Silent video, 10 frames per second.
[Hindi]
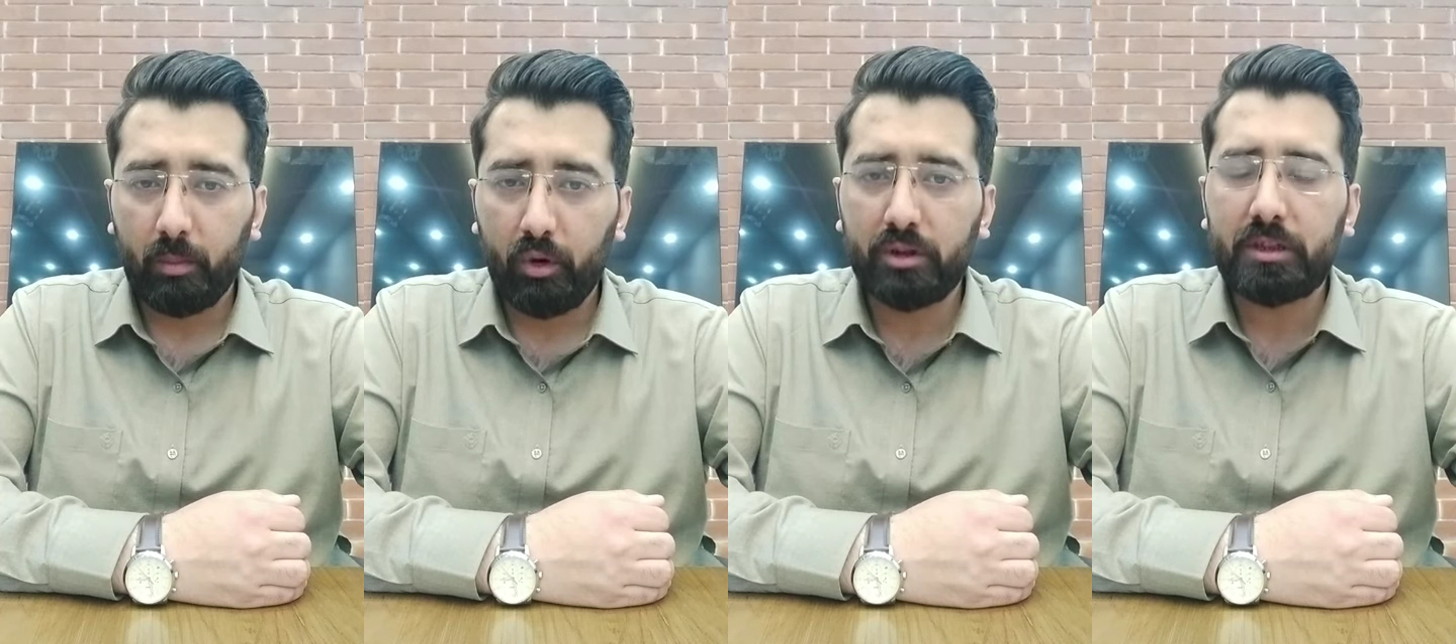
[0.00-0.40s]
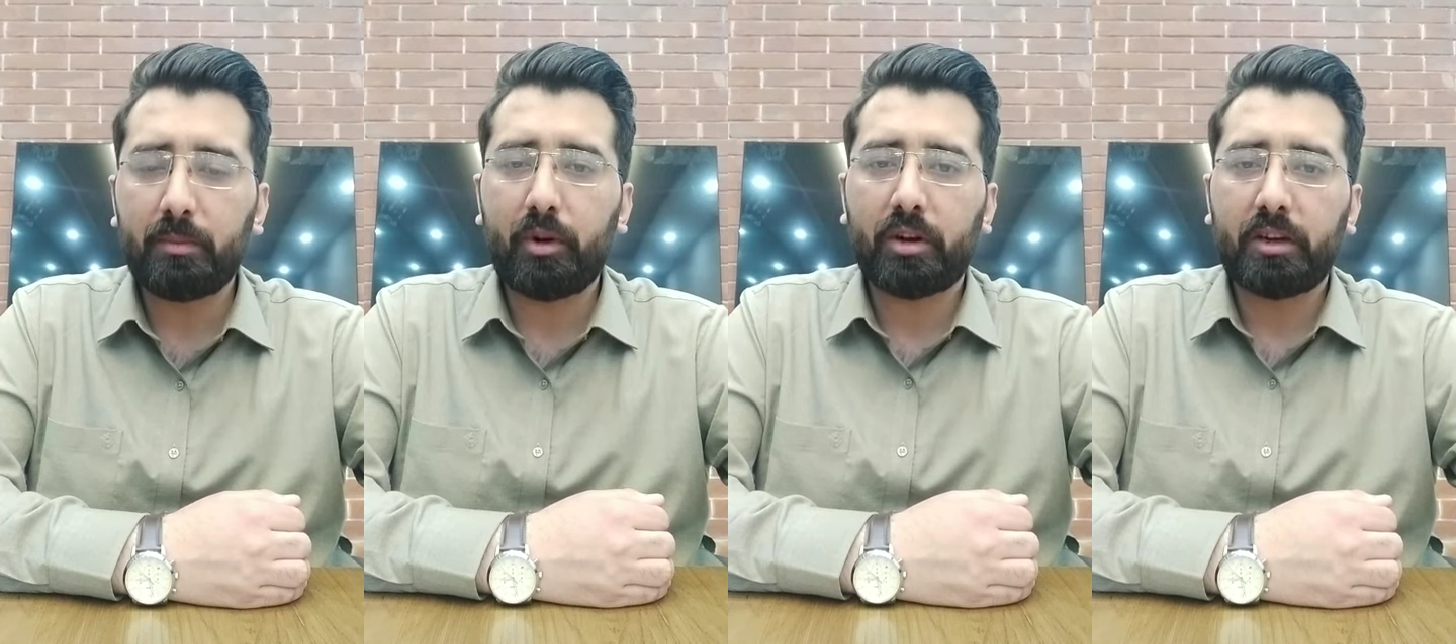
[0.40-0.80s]
मोस्ट
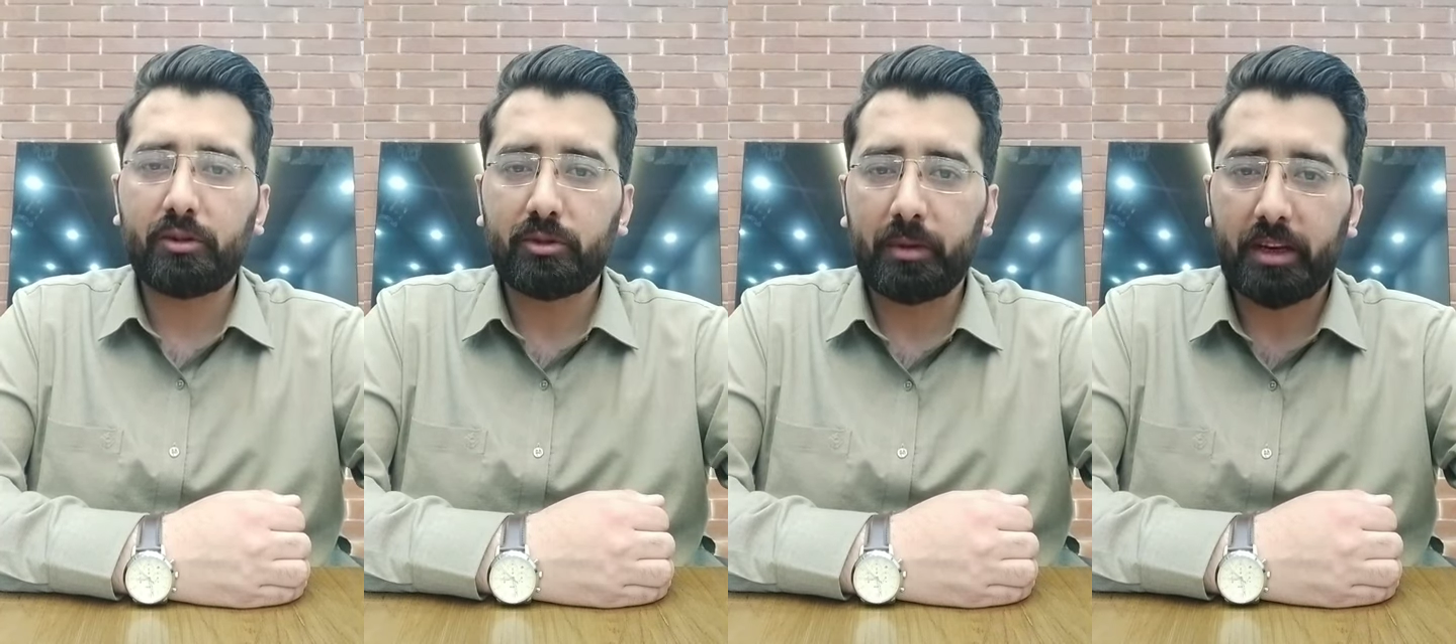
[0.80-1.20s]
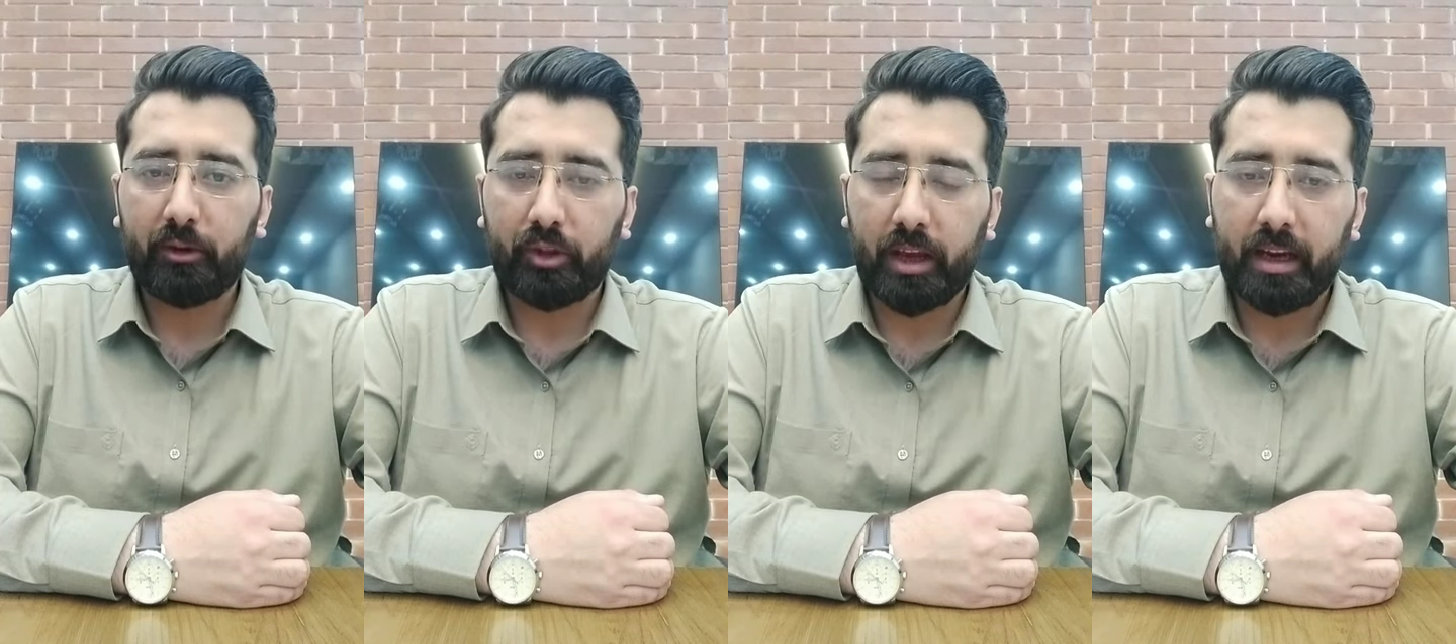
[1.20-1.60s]
इंपॉर्टेंट उसमें ये
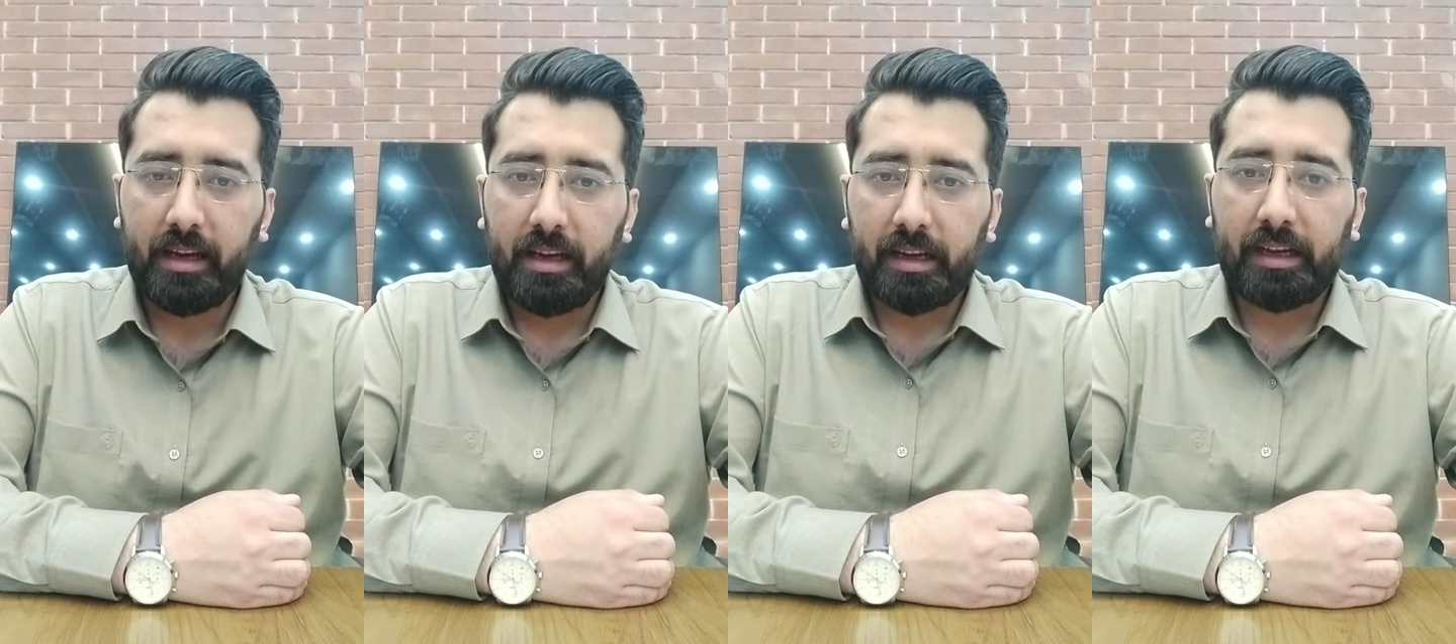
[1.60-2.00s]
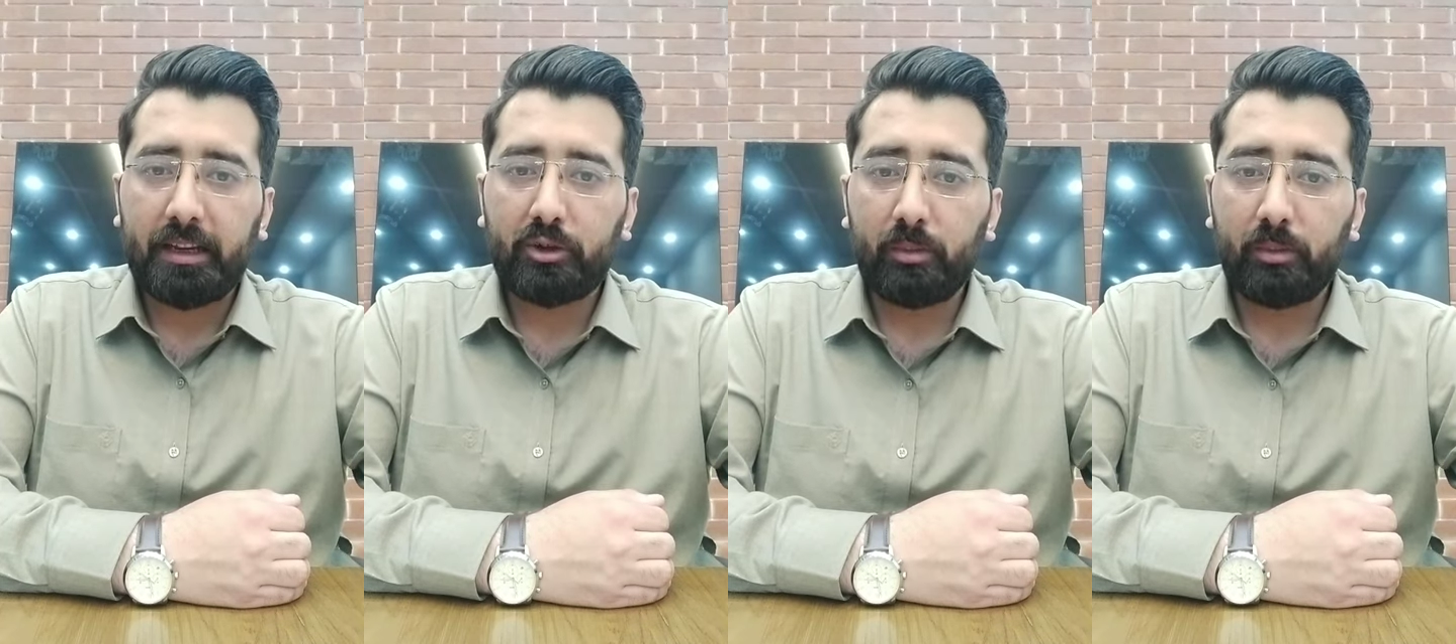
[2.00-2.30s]
होता है कि ये